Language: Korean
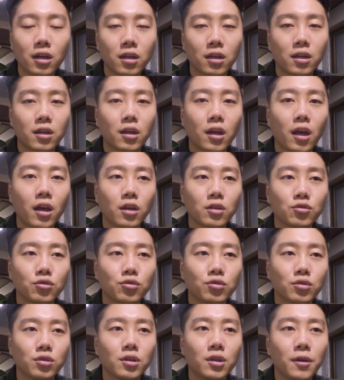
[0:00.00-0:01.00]
그렇게
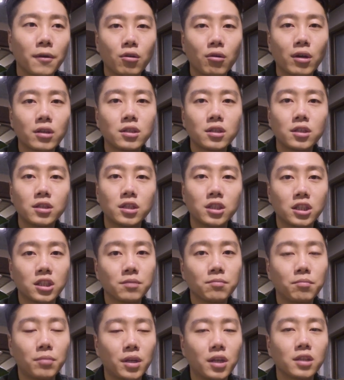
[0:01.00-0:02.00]
해가지고 확실히
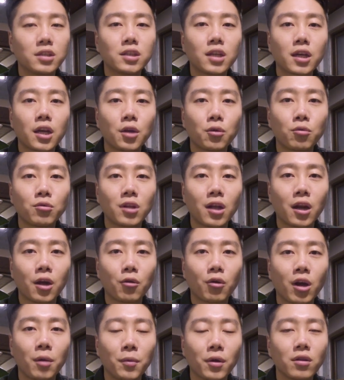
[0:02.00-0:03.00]
지금 미리
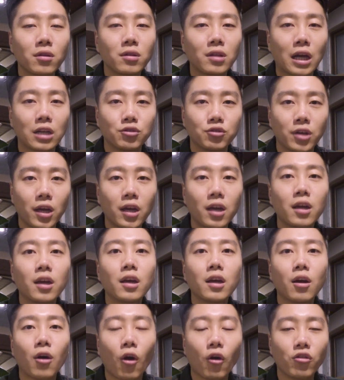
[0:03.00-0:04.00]
시작해놓는다라고 하면 나중에
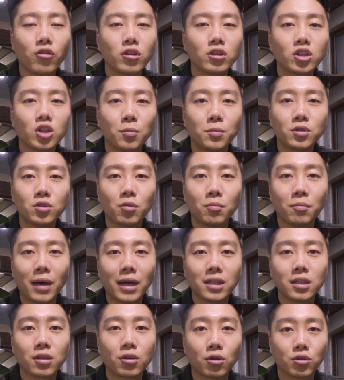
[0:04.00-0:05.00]
얻는 점이 좀
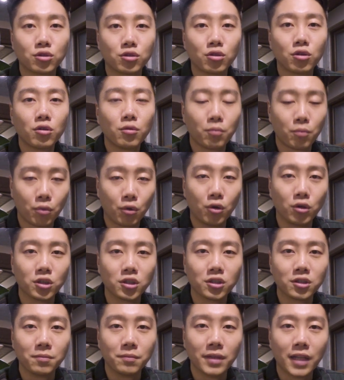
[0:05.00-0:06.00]
많을 것으로
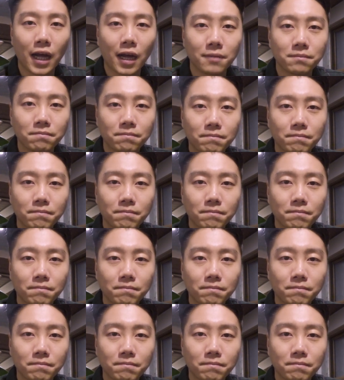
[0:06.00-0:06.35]
보여졌습니다.